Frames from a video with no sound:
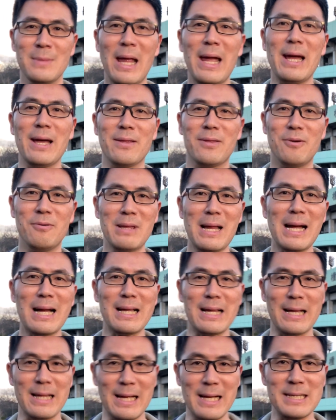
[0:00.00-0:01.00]
で、その
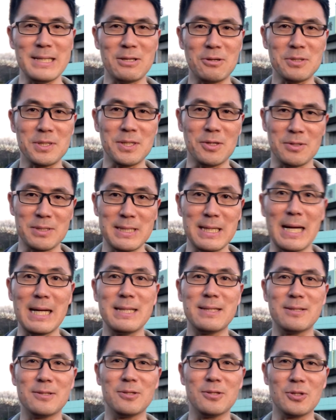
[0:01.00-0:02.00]
中でね、一つお
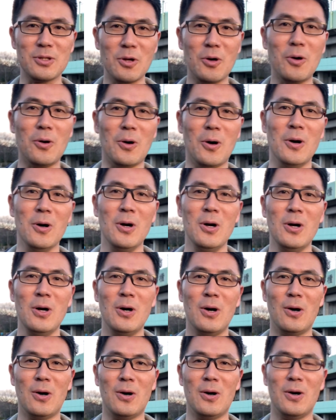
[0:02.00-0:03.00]
伝えすると、
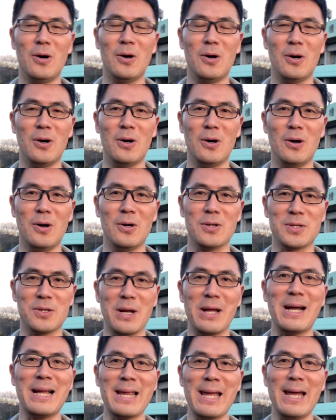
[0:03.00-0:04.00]
そ
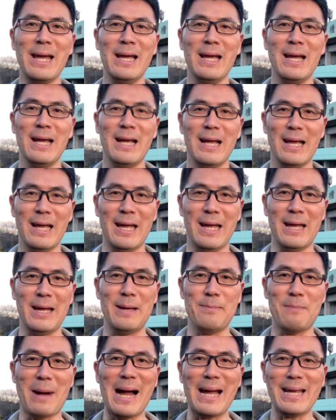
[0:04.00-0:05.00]
れはね、
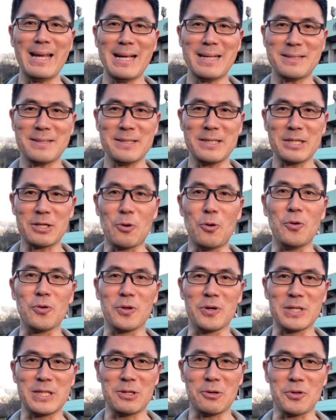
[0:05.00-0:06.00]
えー、マイナス
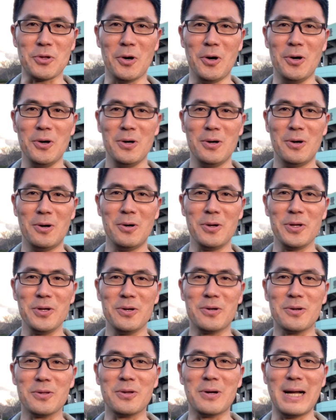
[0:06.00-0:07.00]
思考の人とい
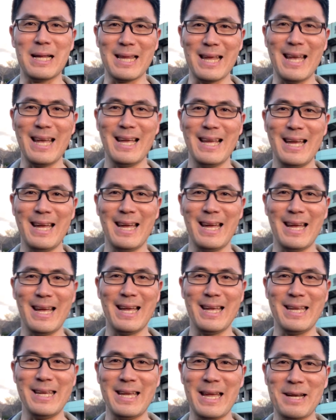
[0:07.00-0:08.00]
うことがね、
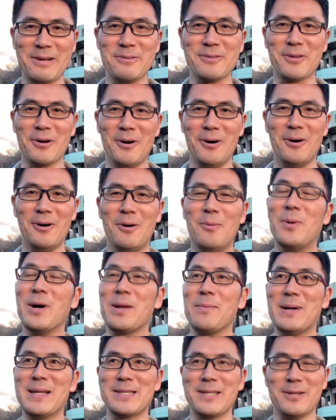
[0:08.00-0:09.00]
えー、言えると
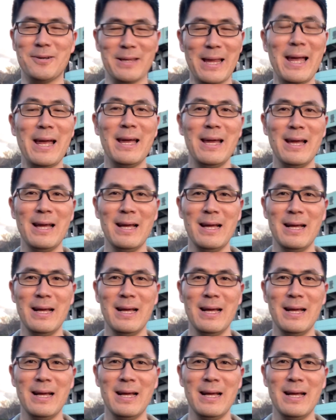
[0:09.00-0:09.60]
思いますよね。